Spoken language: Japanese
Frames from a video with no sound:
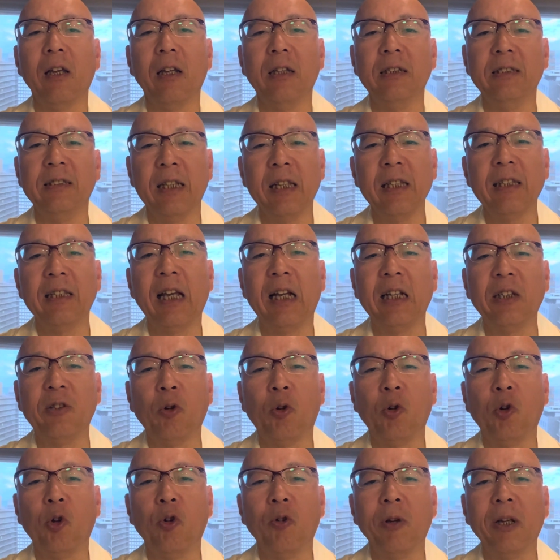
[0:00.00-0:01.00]
前大
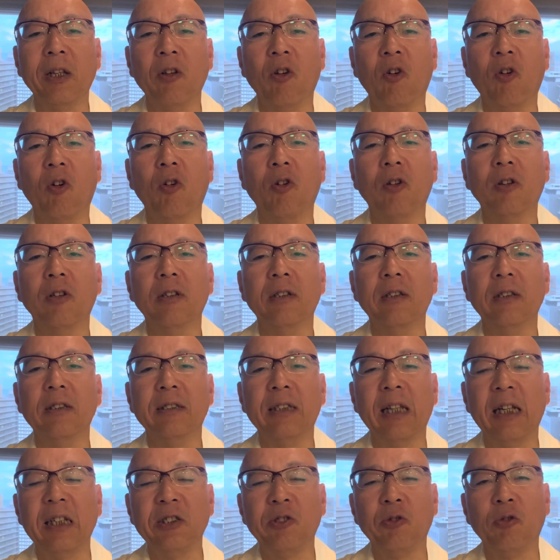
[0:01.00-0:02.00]
統領への
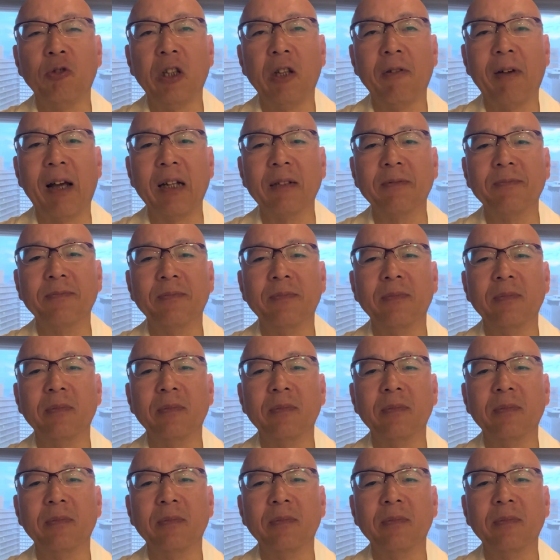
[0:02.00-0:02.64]
罪状では